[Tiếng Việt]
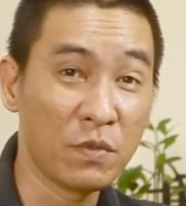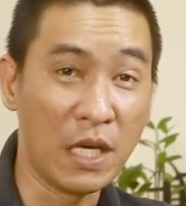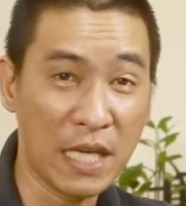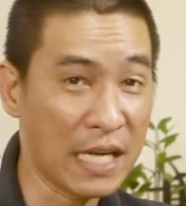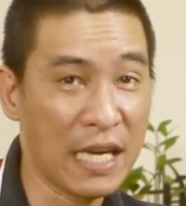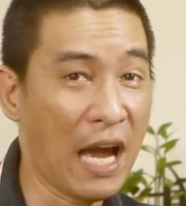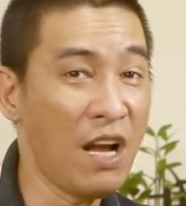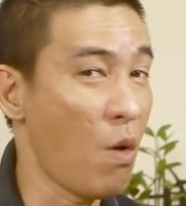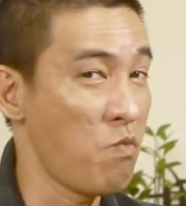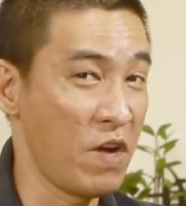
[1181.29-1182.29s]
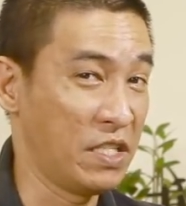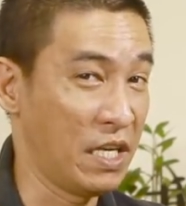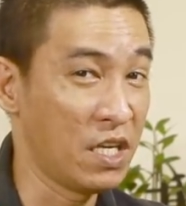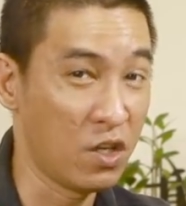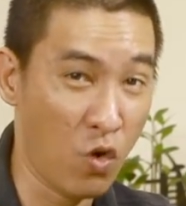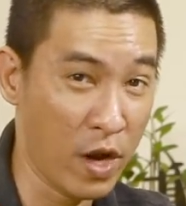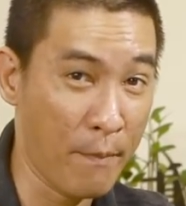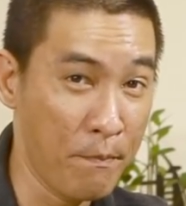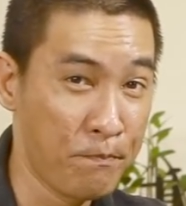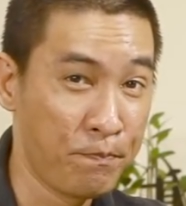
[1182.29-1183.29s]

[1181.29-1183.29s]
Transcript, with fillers: thì chắc chắn công việc sẽ sinh rối rắm